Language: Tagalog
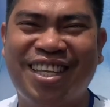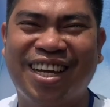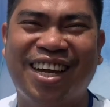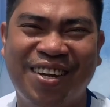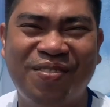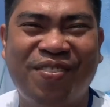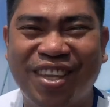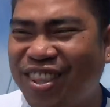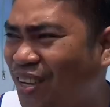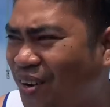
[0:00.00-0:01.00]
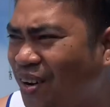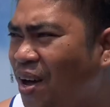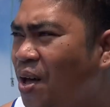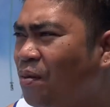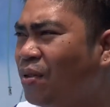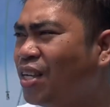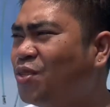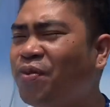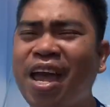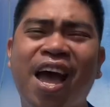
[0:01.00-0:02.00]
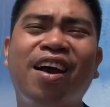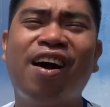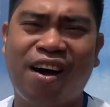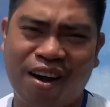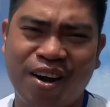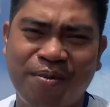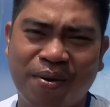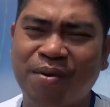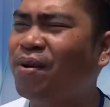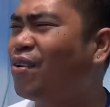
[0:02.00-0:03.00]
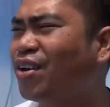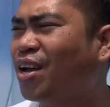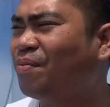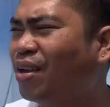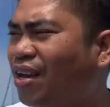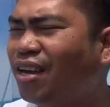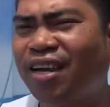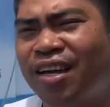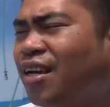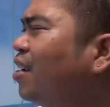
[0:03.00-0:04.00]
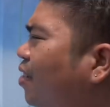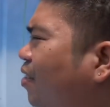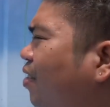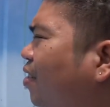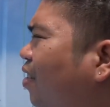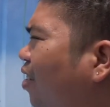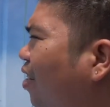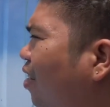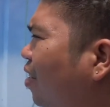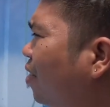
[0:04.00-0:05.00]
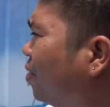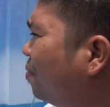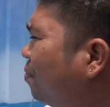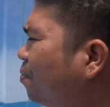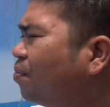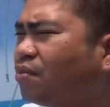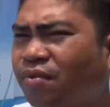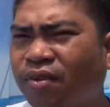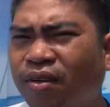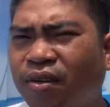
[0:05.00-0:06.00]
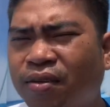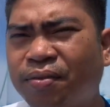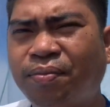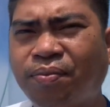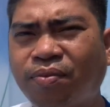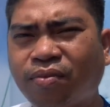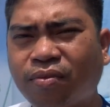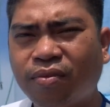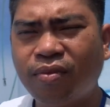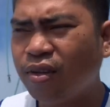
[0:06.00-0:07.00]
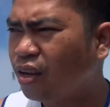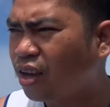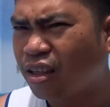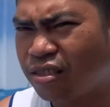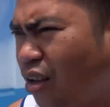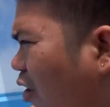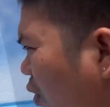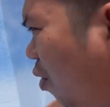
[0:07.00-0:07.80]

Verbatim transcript: sa kanyang video, please react hard para meron kami. Pag hindi maganda yung painting, magbabayad kayo 500 sa akin. Ay, hindi kayo